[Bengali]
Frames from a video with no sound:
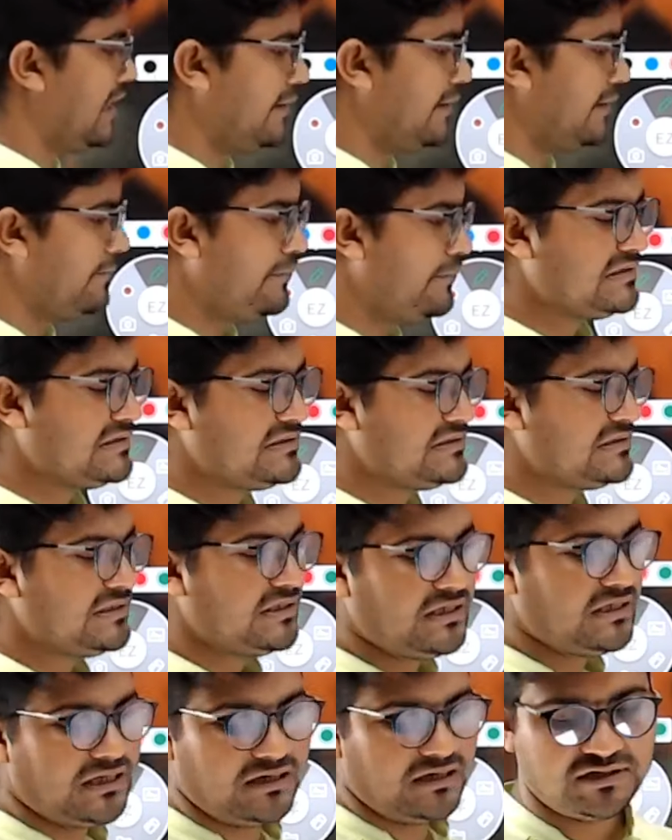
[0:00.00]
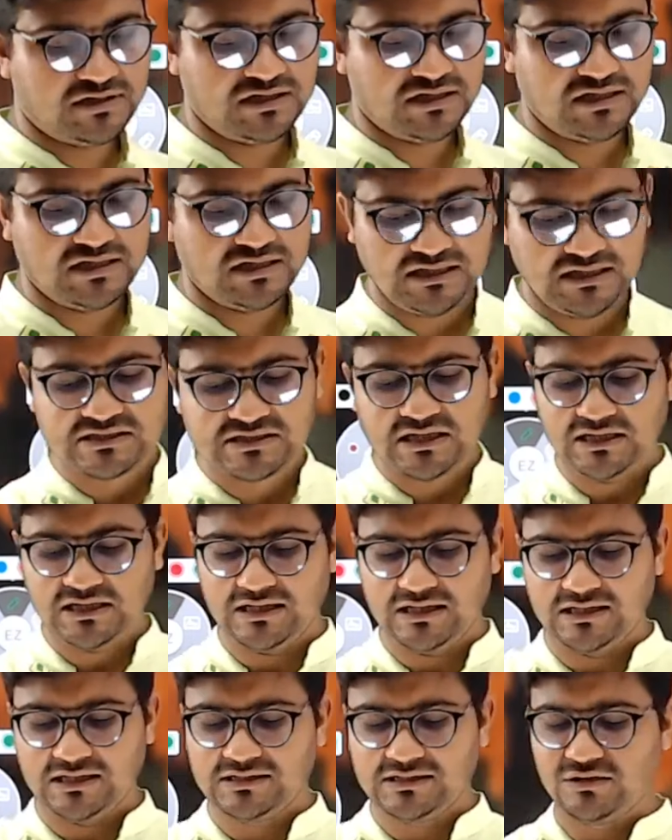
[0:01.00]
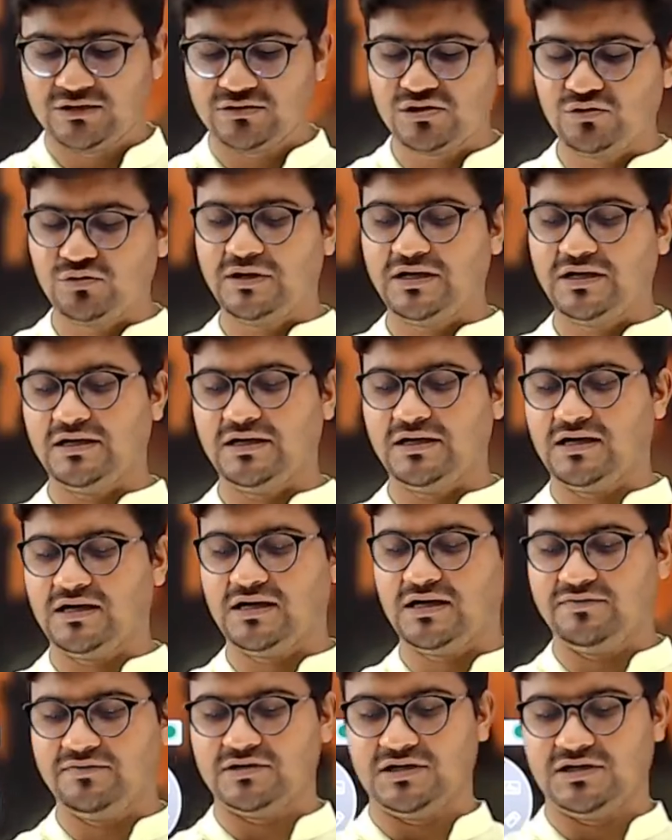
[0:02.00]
খেলাফতের রাজধানী আরেকটা হচ্ছে উমাইয়া খেলাফতের রাজধানী